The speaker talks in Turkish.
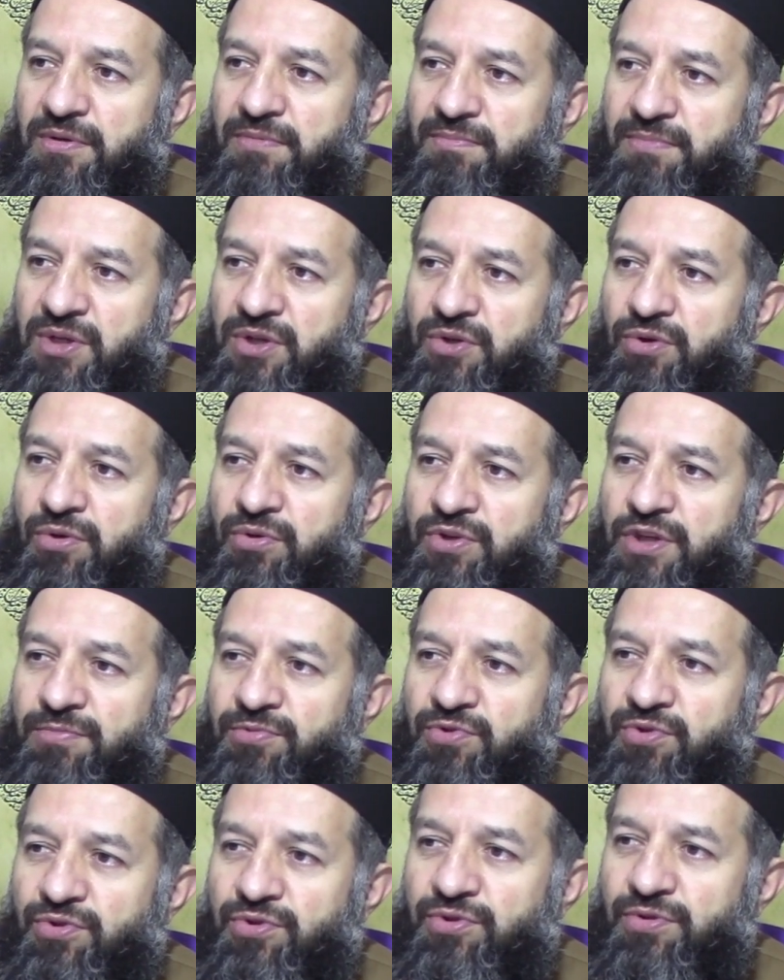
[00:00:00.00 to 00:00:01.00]
Bir yönü de
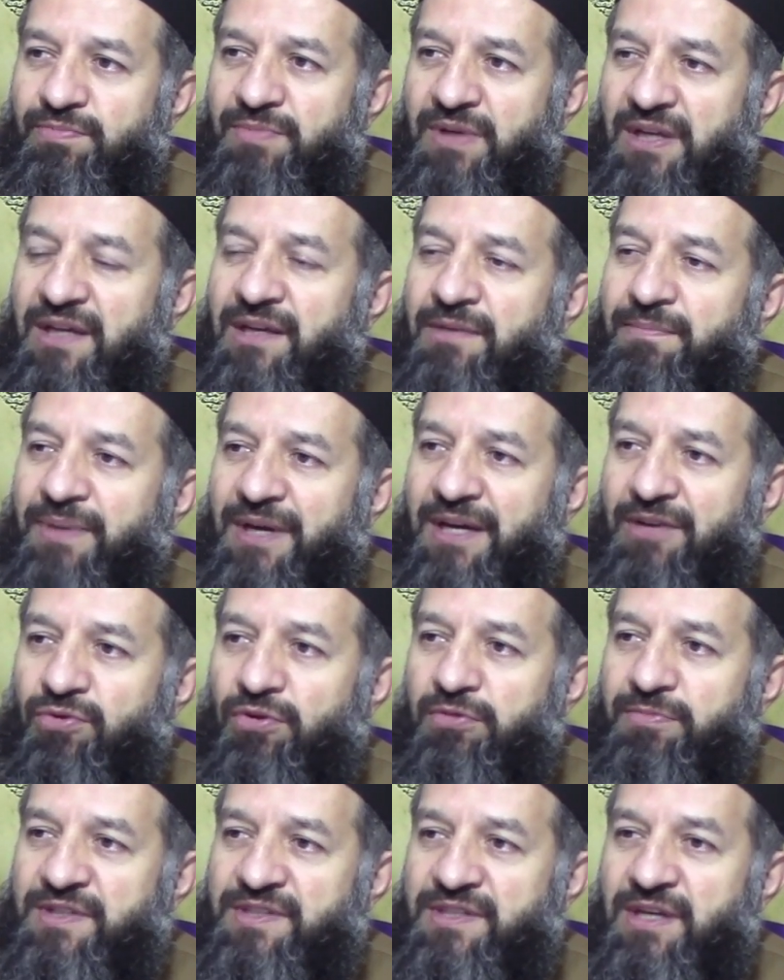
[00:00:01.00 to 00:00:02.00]
budur. Bilginin perde
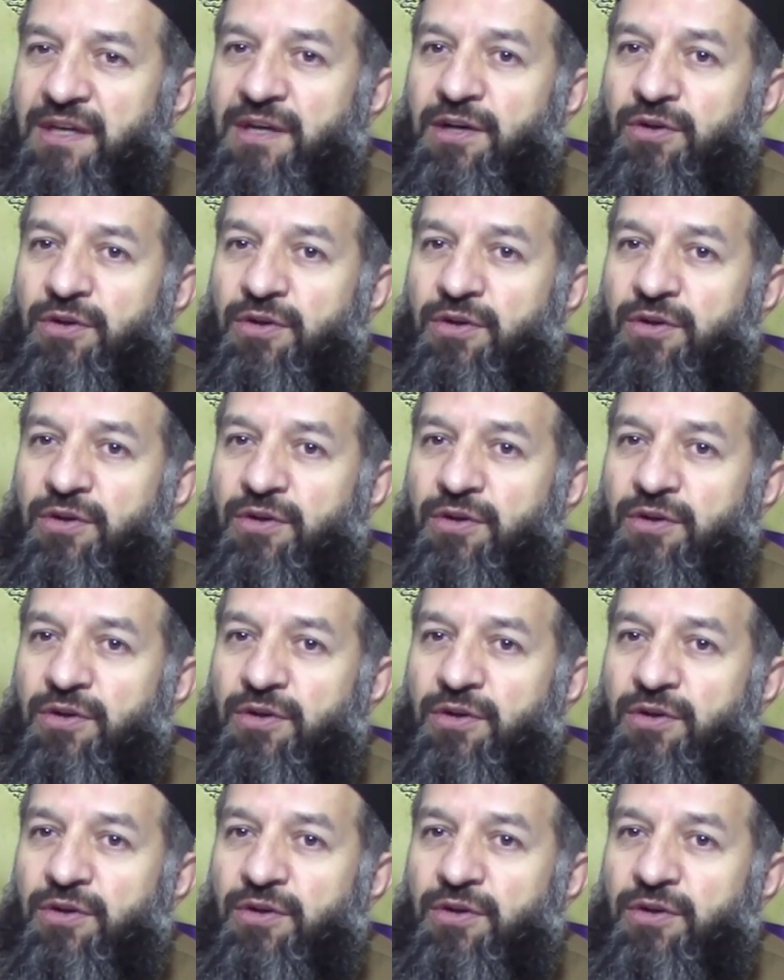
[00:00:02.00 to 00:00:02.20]
olması.